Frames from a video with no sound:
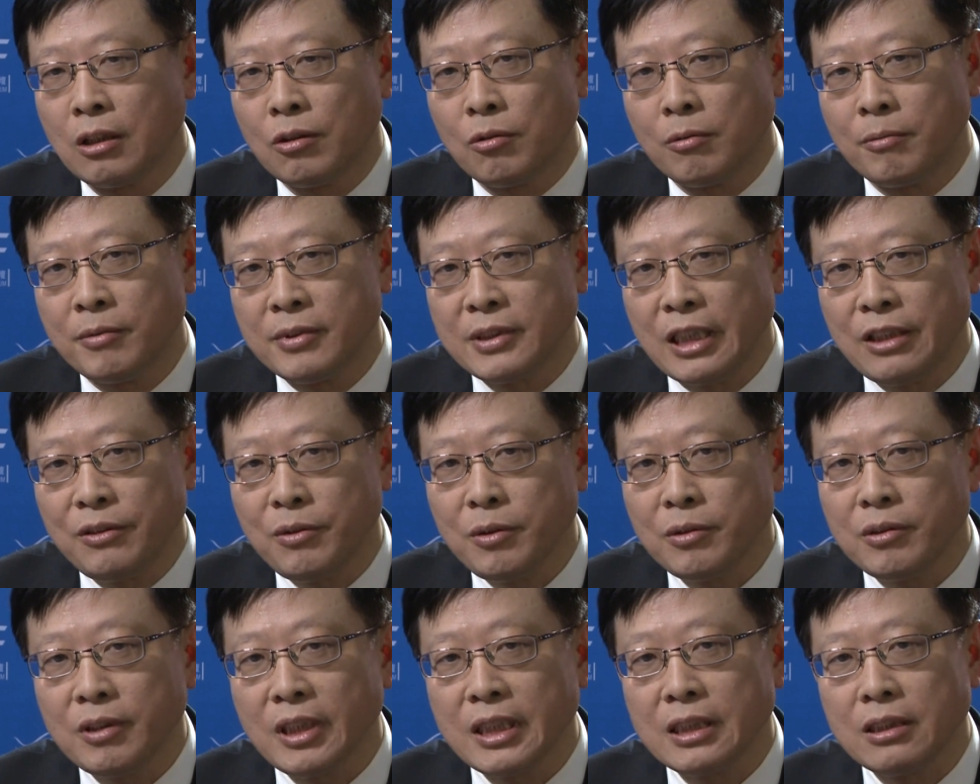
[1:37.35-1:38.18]
我们在
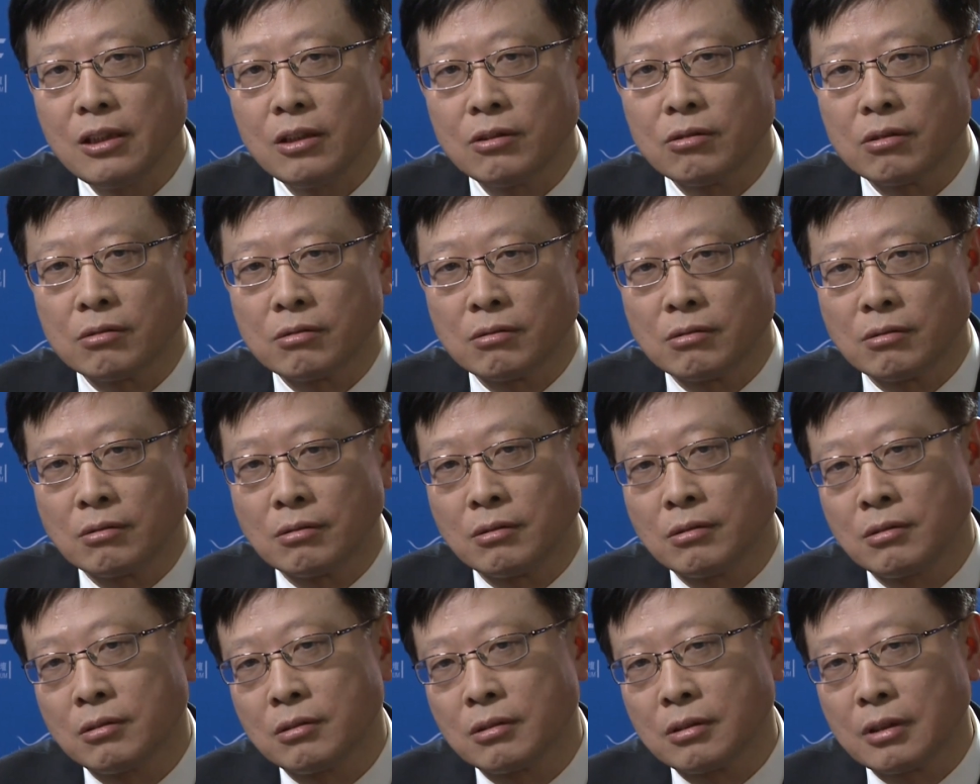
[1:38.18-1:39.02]
应对这种
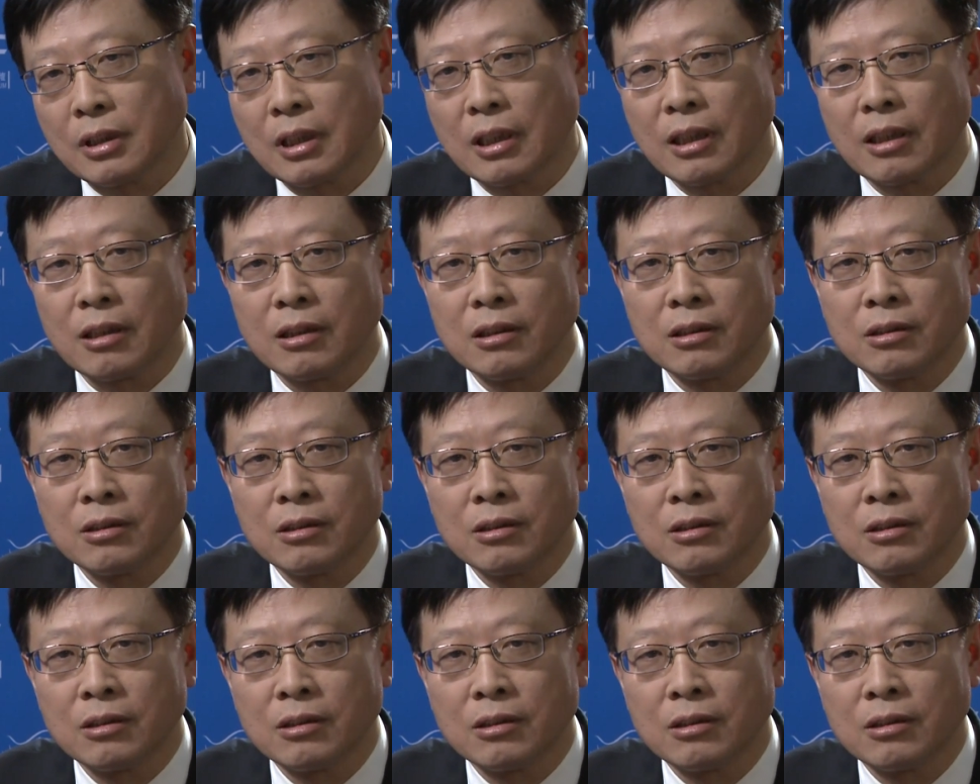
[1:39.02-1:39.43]
啊